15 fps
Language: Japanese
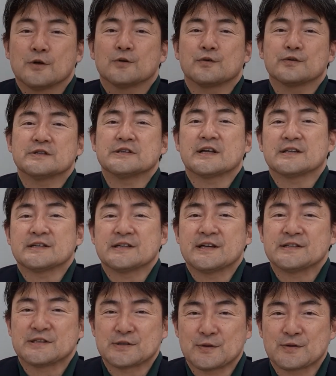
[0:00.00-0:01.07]
藤谷
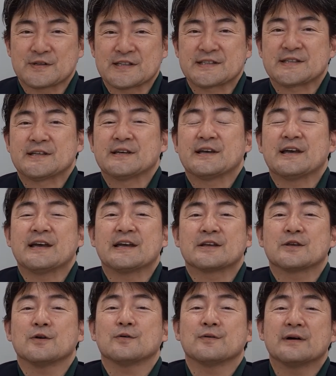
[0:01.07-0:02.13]
蓮次郎です、えー、
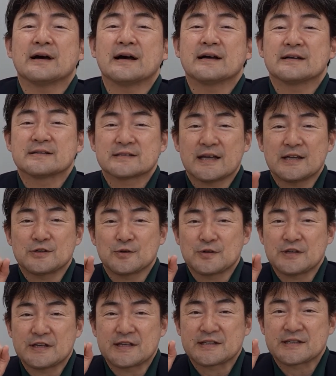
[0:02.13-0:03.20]
今日は西城
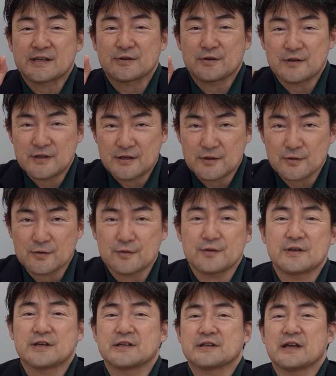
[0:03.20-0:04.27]
秀樹さんの一
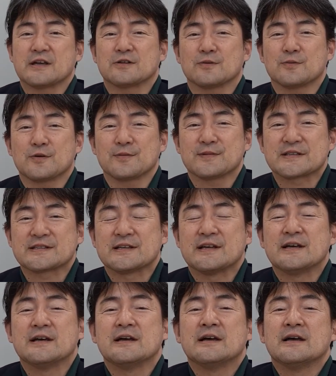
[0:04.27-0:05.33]
曲いきたいと思います、
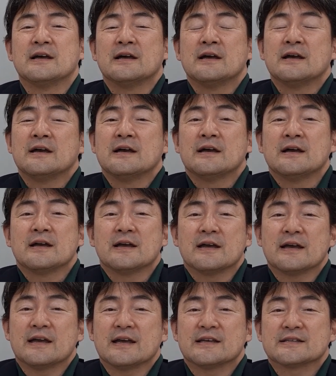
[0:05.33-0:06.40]

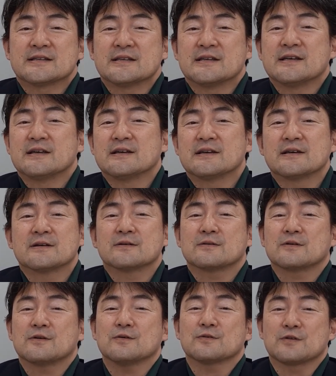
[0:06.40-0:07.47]

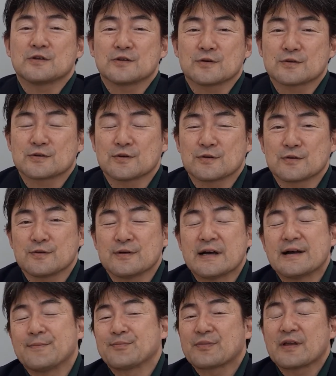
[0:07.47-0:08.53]
えー、今日の一曲というの
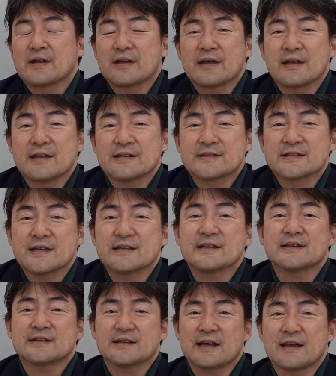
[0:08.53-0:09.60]
は、えー、先
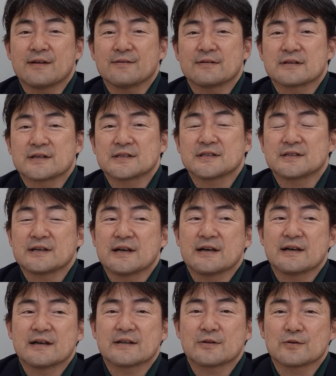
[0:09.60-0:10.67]
立って来私
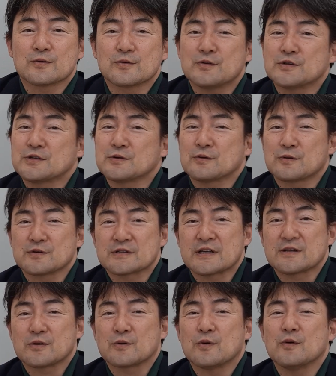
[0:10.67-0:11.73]
があの野口五郎
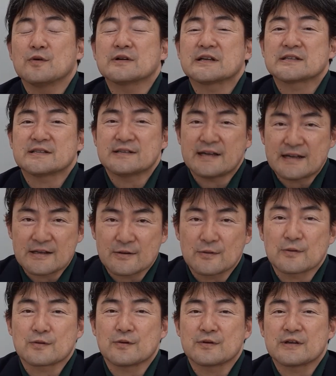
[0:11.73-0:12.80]
さんの
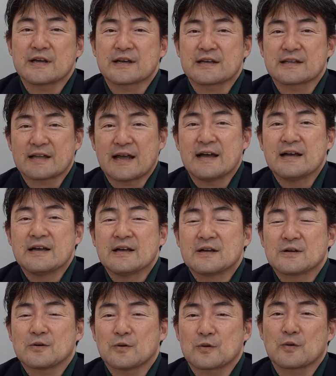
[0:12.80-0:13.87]
コーラスラインを取り上げた
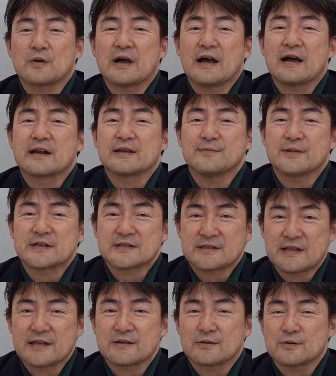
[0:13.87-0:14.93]
ことがありまし
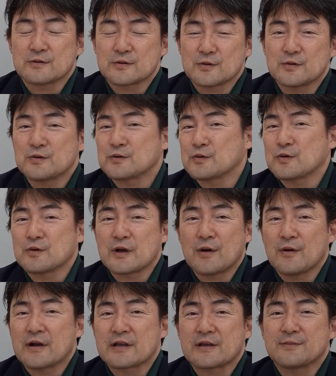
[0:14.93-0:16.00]
てそういう動
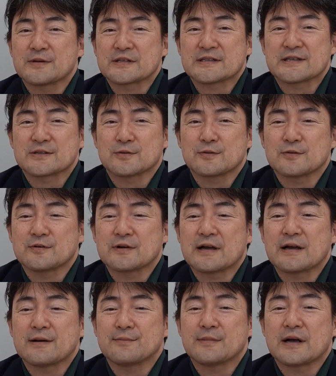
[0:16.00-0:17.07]
画を上げましてそこ
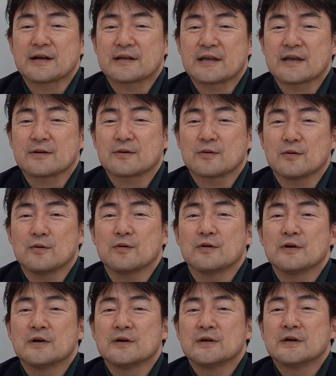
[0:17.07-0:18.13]
がまあ結
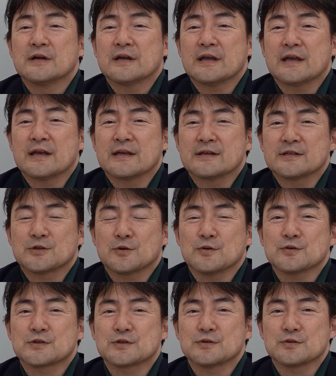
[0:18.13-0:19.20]
構、えー、
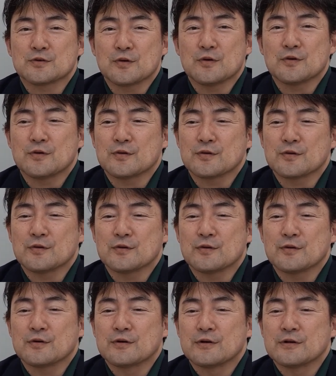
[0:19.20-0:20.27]
少数
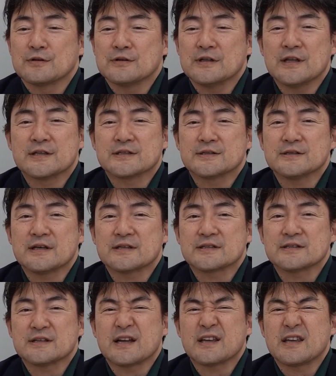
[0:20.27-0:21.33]
の熱
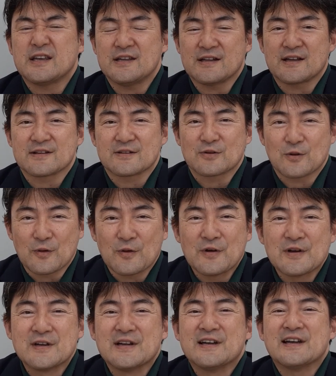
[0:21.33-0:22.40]
烈な非難と、
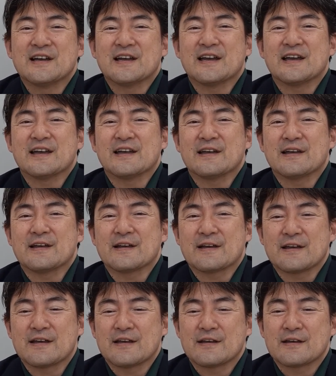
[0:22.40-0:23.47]
えー、